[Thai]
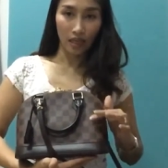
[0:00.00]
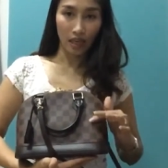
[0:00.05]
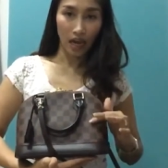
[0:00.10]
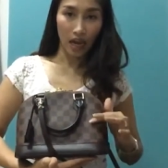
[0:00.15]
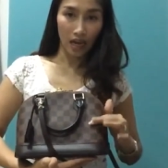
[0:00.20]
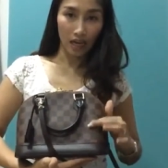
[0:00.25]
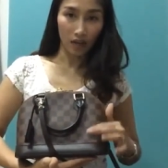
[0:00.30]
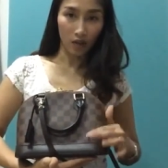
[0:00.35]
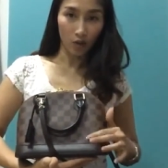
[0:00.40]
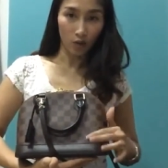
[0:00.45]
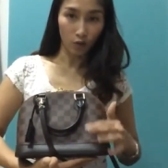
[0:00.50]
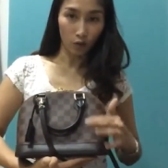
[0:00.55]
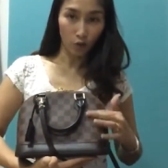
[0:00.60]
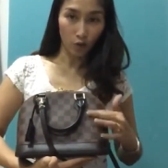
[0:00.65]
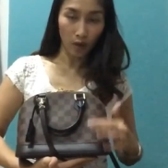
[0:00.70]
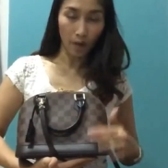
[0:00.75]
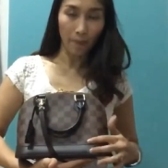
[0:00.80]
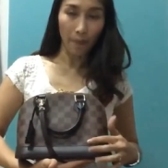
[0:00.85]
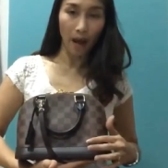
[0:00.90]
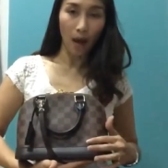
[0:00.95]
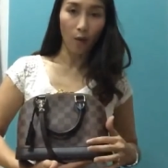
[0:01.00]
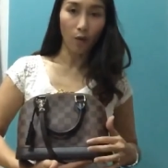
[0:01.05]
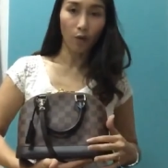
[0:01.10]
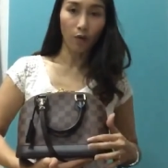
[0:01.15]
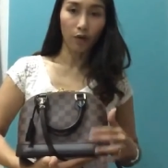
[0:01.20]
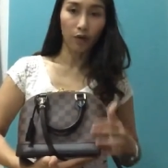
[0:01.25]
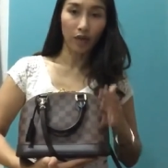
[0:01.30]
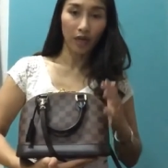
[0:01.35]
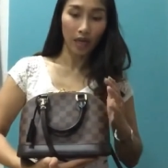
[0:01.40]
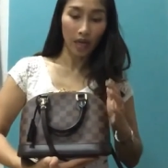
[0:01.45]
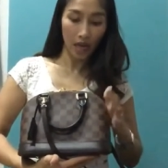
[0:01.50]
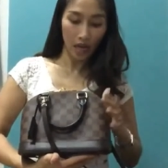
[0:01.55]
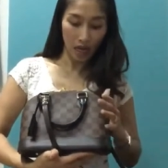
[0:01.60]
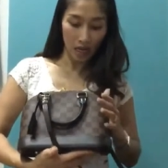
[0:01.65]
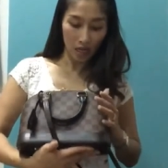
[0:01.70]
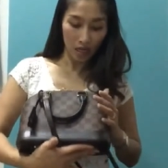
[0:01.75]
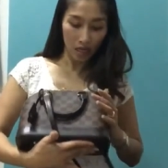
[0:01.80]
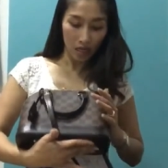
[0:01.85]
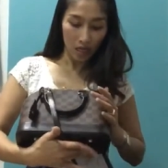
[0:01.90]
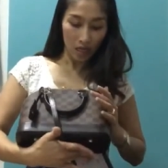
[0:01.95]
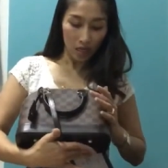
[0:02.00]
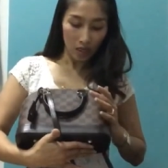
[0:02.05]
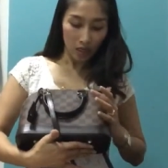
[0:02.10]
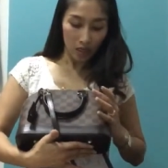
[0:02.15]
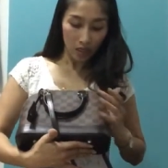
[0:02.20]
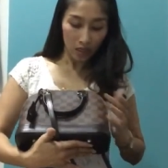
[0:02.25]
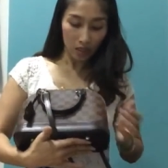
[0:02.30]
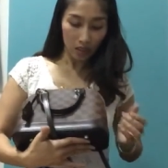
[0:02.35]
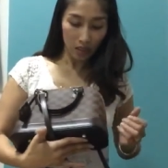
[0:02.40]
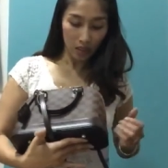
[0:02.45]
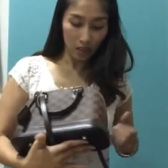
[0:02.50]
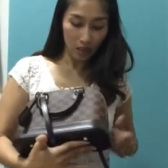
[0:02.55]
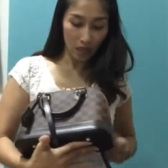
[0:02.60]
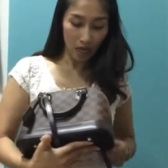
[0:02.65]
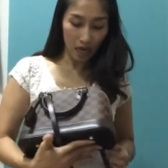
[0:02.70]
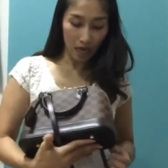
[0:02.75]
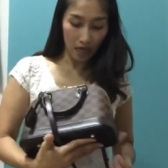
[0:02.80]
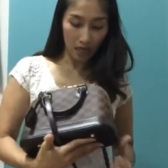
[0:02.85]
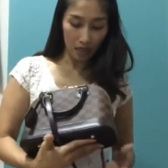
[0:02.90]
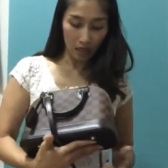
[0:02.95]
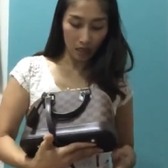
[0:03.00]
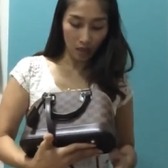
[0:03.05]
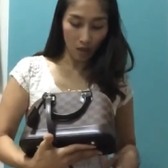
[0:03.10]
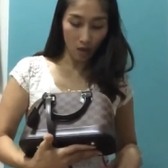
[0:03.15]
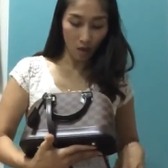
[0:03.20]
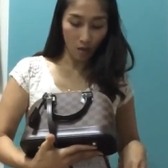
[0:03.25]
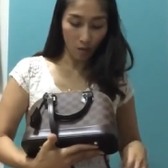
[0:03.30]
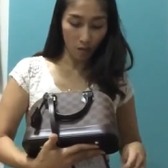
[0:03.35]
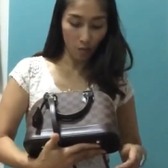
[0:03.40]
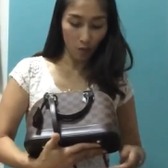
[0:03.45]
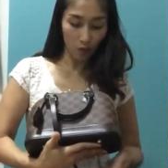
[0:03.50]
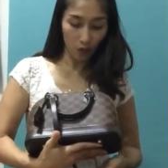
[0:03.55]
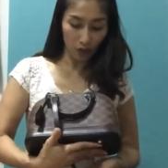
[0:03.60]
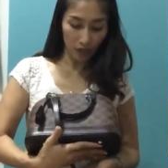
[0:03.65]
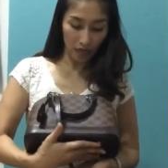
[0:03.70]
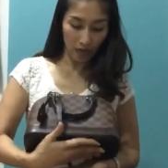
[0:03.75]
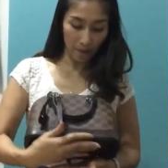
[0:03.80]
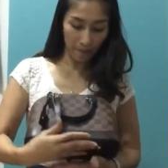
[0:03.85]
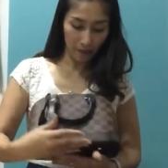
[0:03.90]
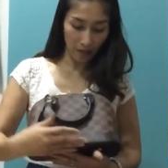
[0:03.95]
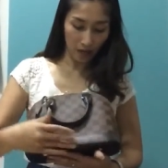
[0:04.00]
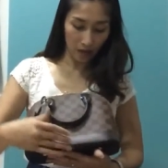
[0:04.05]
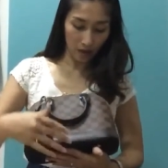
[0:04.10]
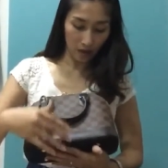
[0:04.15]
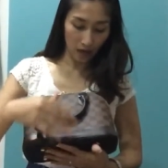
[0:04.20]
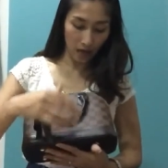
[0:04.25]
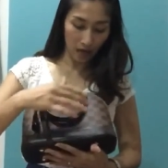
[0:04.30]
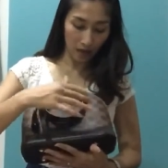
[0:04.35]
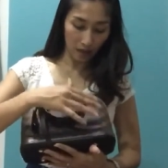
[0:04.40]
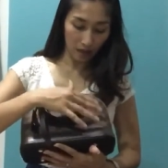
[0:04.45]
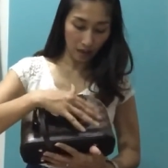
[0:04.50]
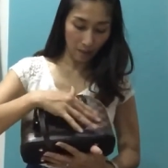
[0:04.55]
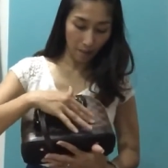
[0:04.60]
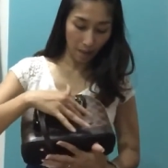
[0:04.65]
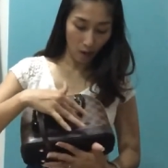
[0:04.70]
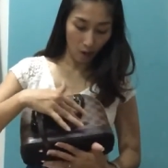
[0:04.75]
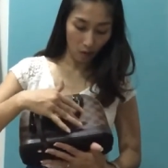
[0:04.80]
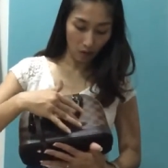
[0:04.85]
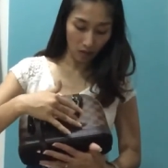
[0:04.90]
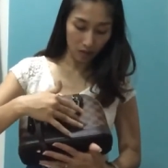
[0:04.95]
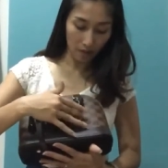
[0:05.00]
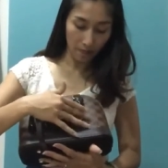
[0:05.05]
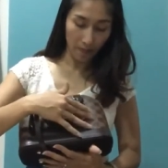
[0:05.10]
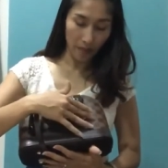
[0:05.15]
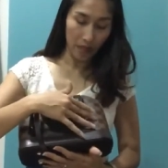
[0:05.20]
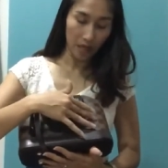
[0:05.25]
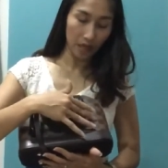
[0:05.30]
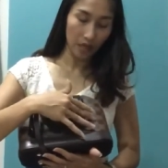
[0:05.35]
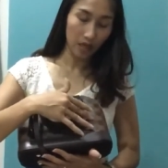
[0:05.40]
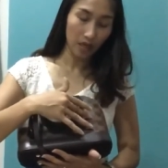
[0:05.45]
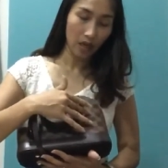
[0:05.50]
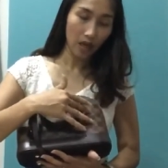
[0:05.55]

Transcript: ลายของตัวกระเป๋านะคะก็คือลายของโมโนแกรมเนี่ยลายกระเป๋าก็จะเป็น